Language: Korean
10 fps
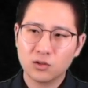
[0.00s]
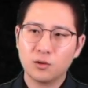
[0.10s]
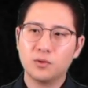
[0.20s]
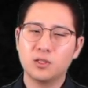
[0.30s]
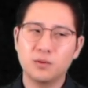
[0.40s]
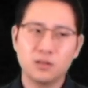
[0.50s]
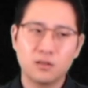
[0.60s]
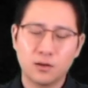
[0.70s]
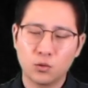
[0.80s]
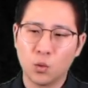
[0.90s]
첫 번째
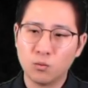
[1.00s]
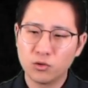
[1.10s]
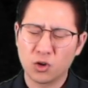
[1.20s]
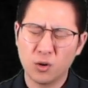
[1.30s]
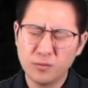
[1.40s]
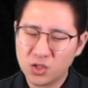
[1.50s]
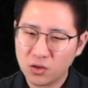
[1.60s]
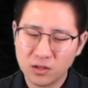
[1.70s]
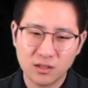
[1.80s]
미팅을 하고 논문을 엄청